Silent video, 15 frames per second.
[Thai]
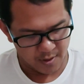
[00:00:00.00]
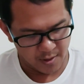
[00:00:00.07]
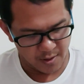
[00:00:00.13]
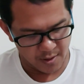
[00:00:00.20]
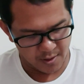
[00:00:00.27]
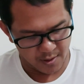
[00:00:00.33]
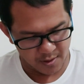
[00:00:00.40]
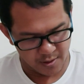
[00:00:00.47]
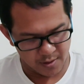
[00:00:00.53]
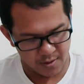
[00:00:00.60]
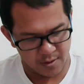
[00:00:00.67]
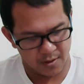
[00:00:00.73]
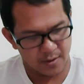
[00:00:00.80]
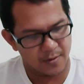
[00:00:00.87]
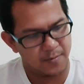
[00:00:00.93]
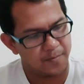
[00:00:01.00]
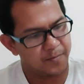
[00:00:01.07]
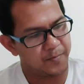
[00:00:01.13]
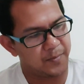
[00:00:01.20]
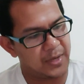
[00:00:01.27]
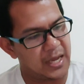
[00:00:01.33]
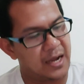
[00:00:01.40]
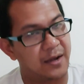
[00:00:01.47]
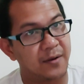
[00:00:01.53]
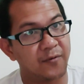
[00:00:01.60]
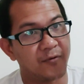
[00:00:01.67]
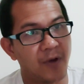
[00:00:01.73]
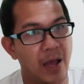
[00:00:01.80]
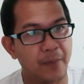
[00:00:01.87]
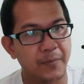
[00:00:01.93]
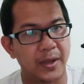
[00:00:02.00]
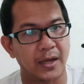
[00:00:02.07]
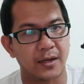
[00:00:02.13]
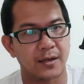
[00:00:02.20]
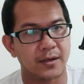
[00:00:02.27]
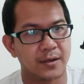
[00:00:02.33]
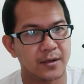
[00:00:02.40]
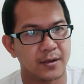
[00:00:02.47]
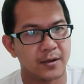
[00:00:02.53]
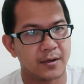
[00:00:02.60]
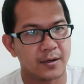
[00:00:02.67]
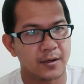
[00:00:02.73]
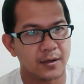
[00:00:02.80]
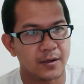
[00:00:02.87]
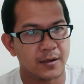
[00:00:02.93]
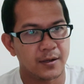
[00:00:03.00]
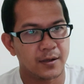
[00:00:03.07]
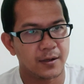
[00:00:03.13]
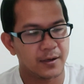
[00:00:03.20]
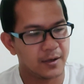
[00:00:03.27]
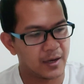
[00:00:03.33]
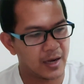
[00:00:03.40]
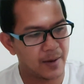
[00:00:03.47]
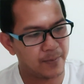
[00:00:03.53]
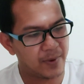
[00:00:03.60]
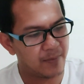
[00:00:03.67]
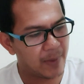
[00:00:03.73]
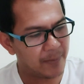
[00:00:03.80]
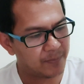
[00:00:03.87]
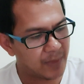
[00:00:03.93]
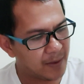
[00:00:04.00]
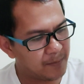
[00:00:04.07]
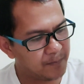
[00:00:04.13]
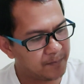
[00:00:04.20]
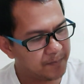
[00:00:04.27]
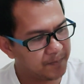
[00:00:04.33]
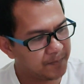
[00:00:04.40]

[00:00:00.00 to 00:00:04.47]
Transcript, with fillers: ก็เปลี่ยนฝาปิดนะครับเป็นแบบเต็ม